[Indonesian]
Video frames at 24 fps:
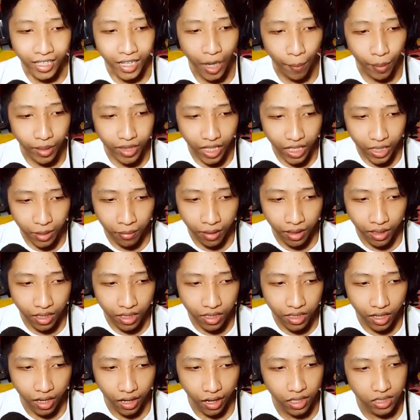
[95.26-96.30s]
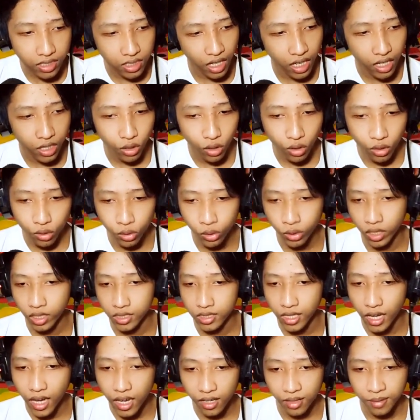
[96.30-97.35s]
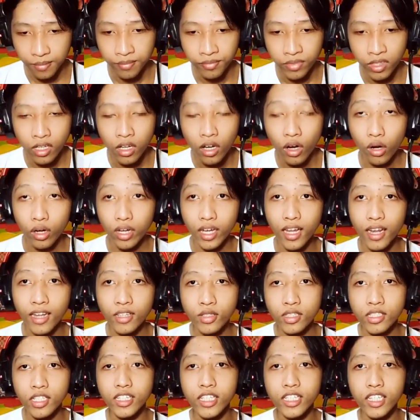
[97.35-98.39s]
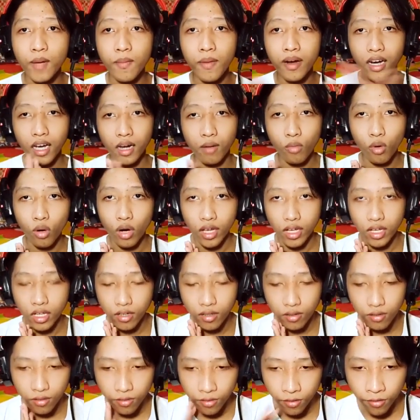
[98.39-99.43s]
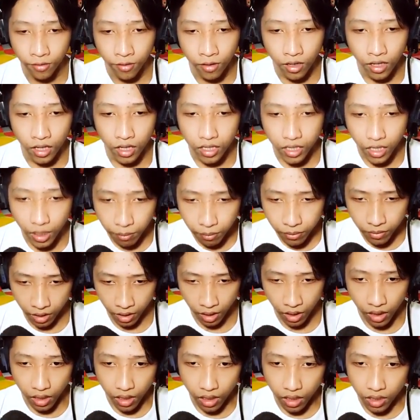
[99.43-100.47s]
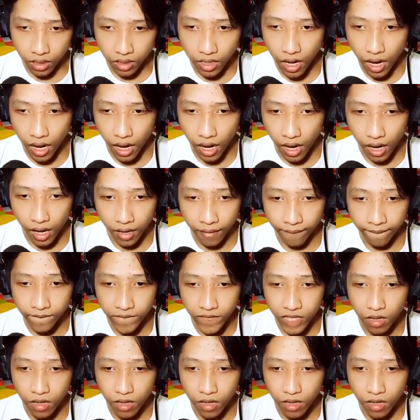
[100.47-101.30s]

Dapat dari mana dia guys? I don't know guys ya. Oke, langsung aja kita bakal mulai ke gamenya dan